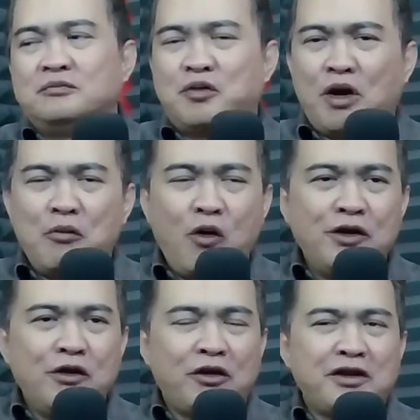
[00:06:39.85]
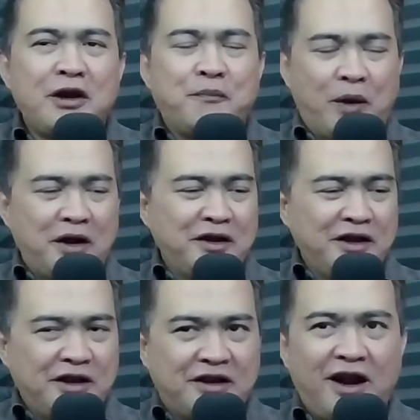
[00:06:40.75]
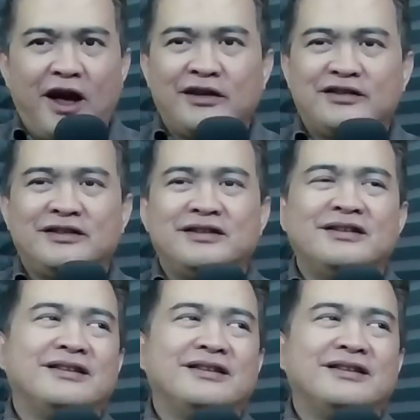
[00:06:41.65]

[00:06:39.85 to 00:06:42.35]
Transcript: Prabowo ini orang yang paling ikhlas.